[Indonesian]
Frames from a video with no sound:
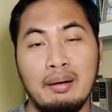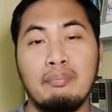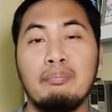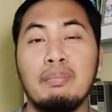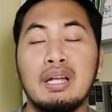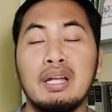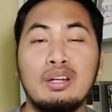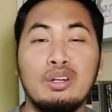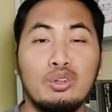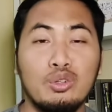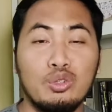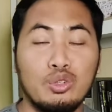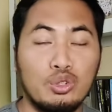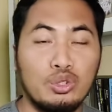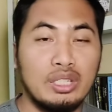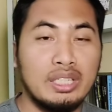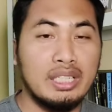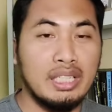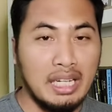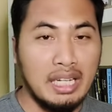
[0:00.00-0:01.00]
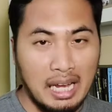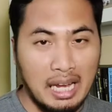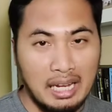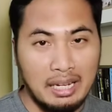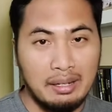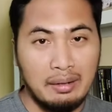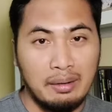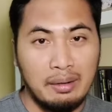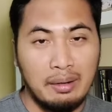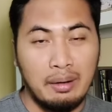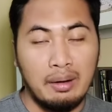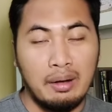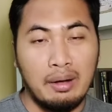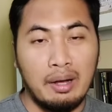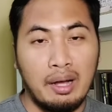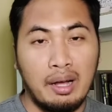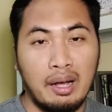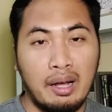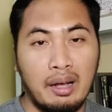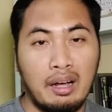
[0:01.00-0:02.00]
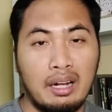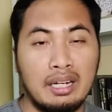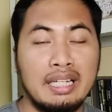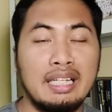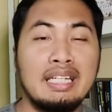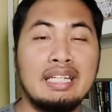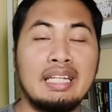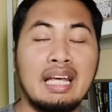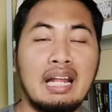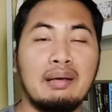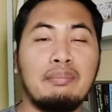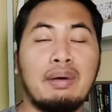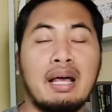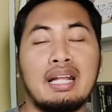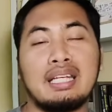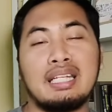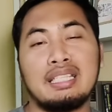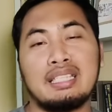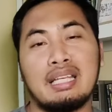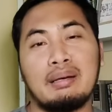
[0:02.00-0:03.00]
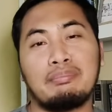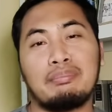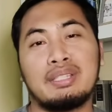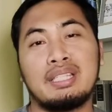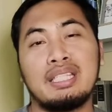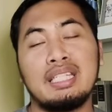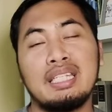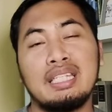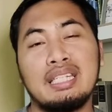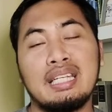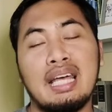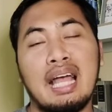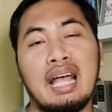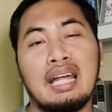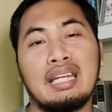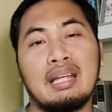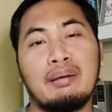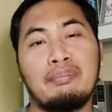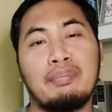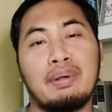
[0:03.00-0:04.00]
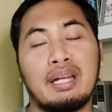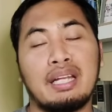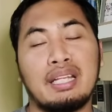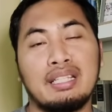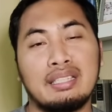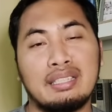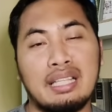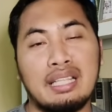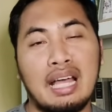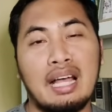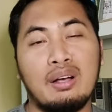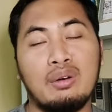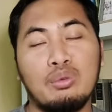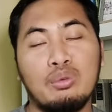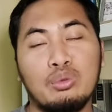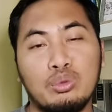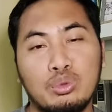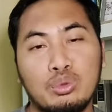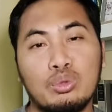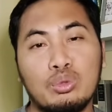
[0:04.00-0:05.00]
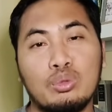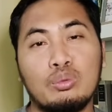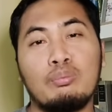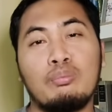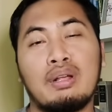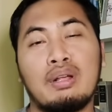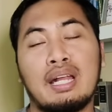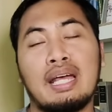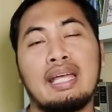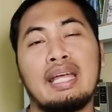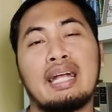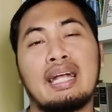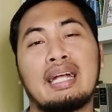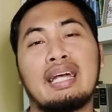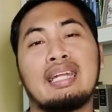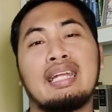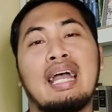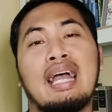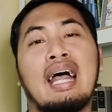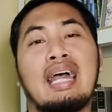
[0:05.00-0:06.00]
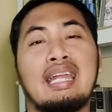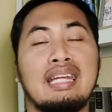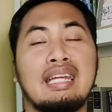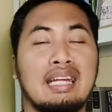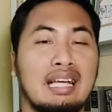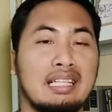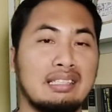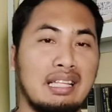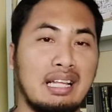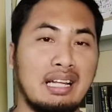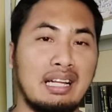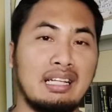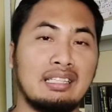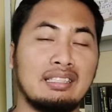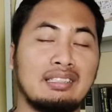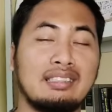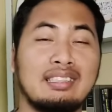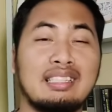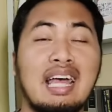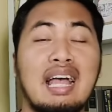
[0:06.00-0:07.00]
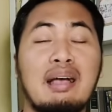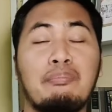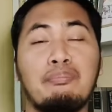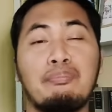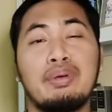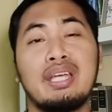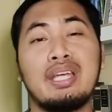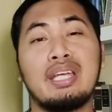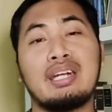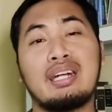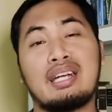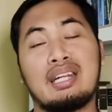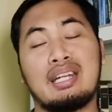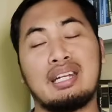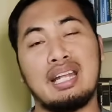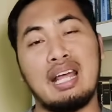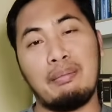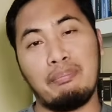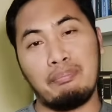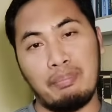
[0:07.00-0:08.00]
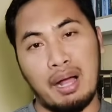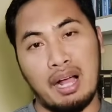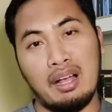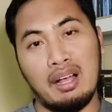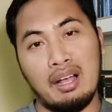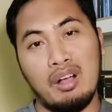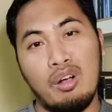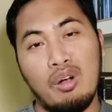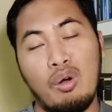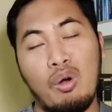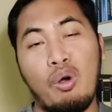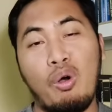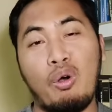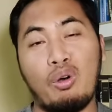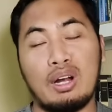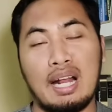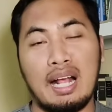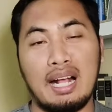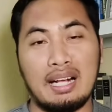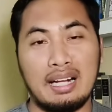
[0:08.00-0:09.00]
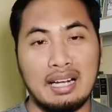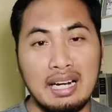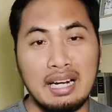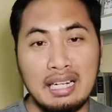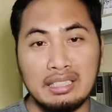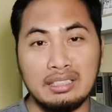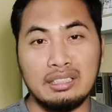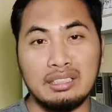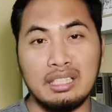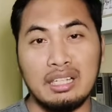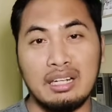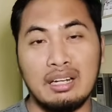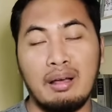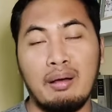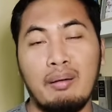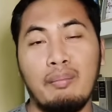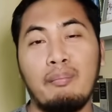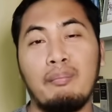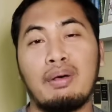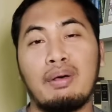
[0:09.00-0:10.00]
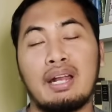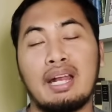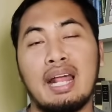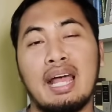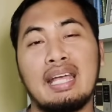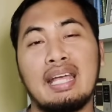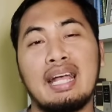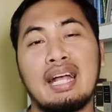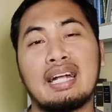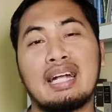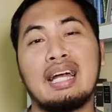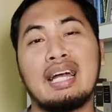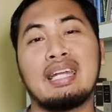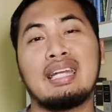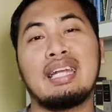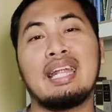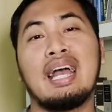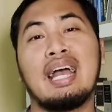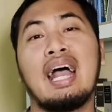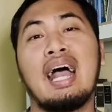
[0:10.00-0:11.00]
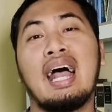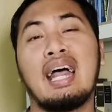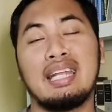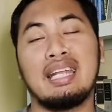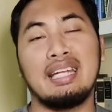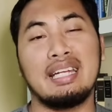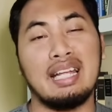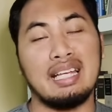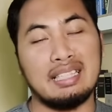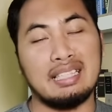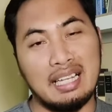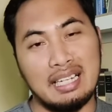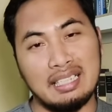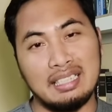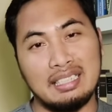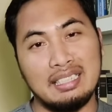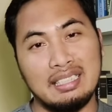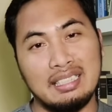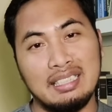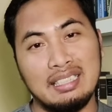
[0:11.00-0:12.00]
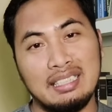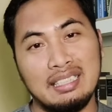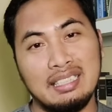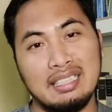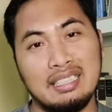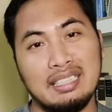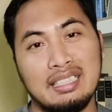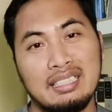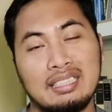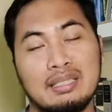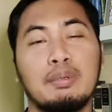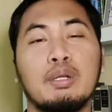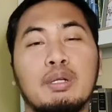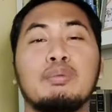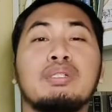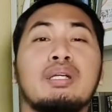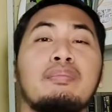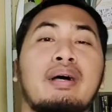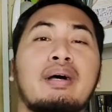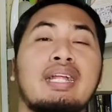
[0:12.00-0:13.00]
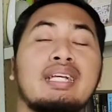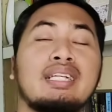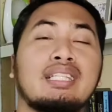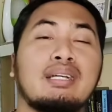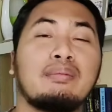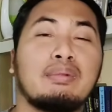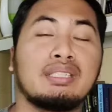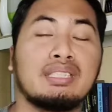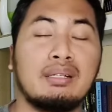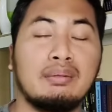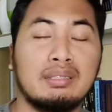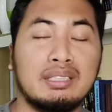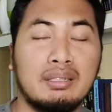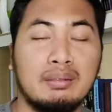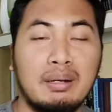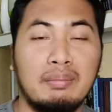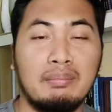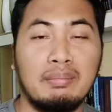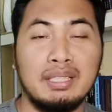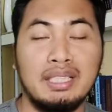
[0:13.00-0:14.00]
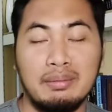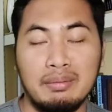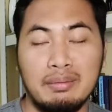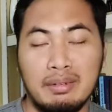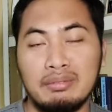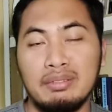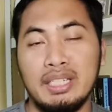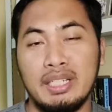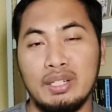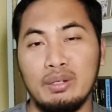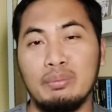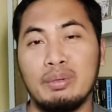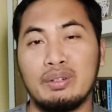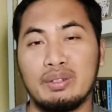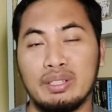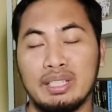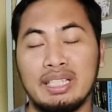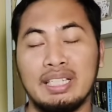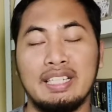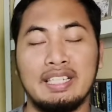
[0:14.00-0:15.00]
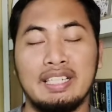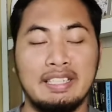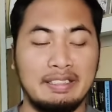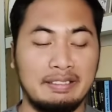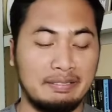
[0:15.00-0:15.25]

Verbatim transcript: Menurut dia, di dalam Alkitab tidak ada perintah untuk merayakan hari Natal. Tapi kenapa orang Kristen merayakan hari Natal? Sebelumnya mari kita bersama-sama menyimak video berikut ini.